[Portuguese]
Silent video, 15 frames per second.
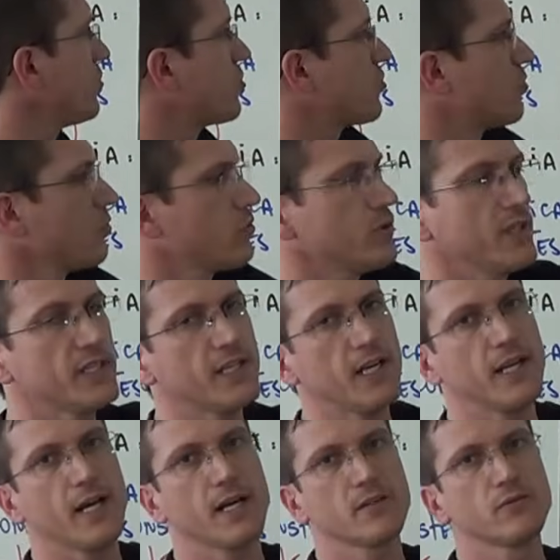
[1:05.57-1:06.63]
um estudo
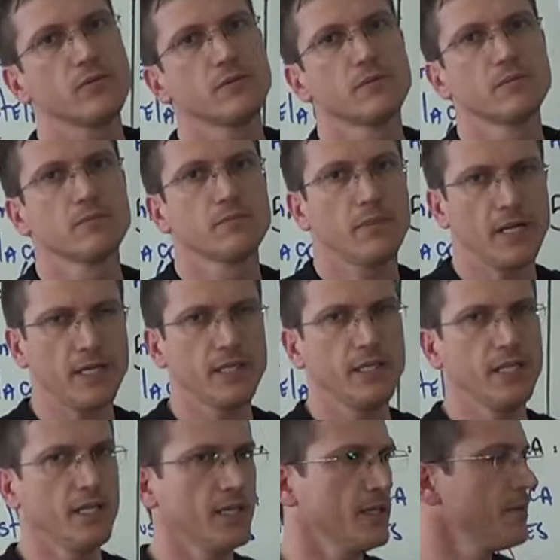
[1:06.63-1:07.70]
detalhado,
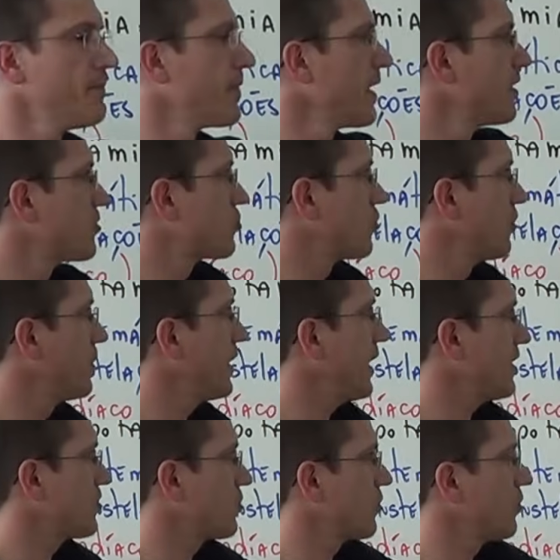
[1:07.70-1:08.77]
bacaninha, sobre
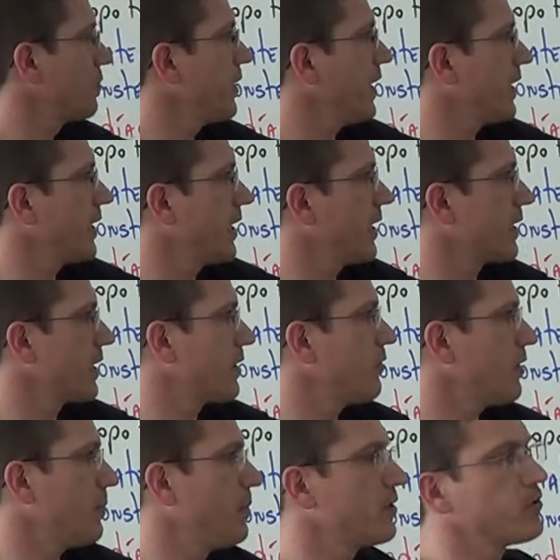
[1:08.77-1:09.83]
a astronomia grega, que
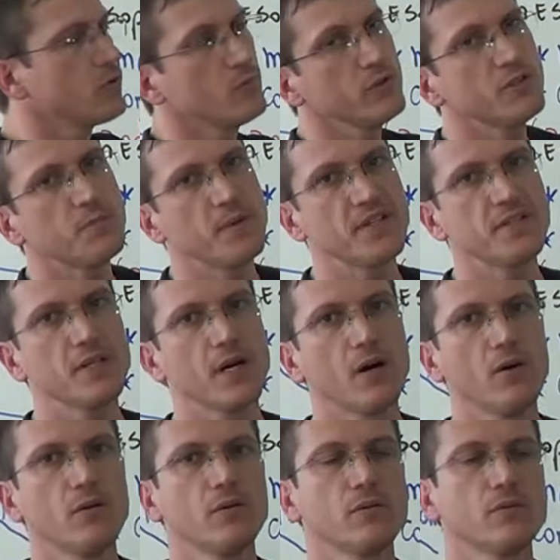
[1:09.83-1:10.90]
é um capítulo muito
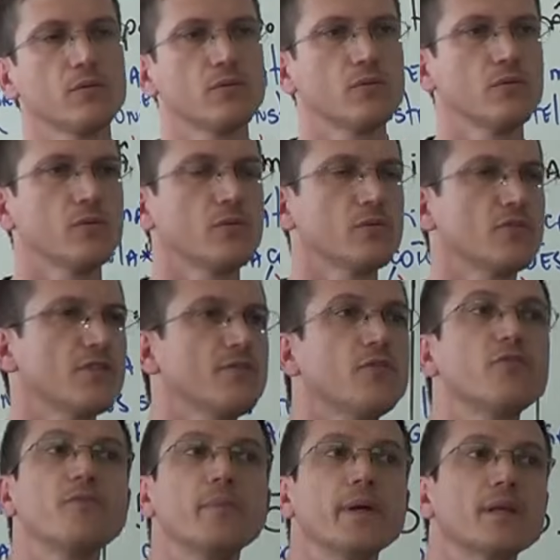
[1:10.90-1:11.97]
especial do
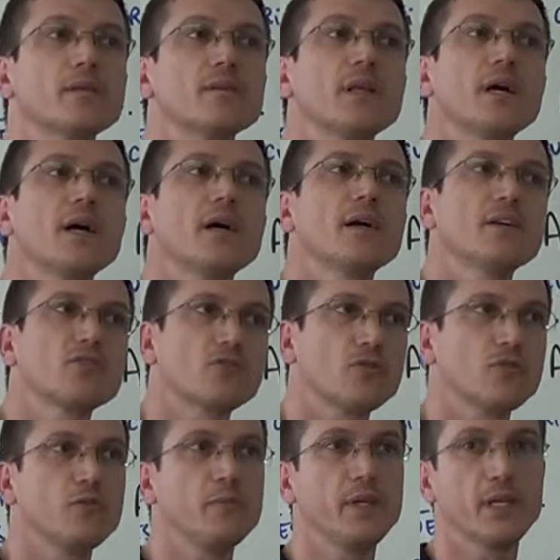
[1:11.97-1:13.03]
desenvolvimento da
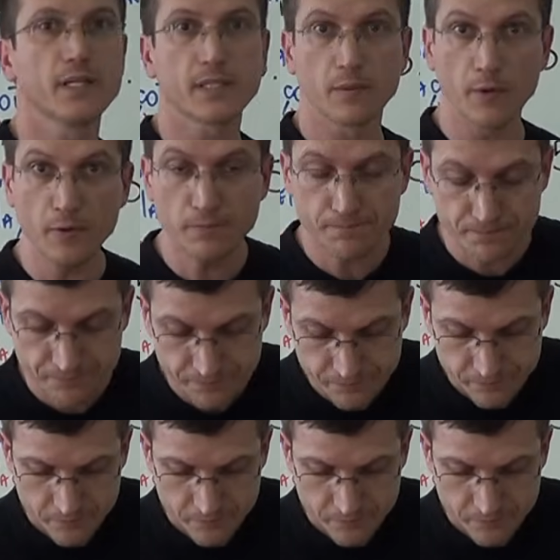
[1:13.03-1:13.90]
astronomia, tá bom?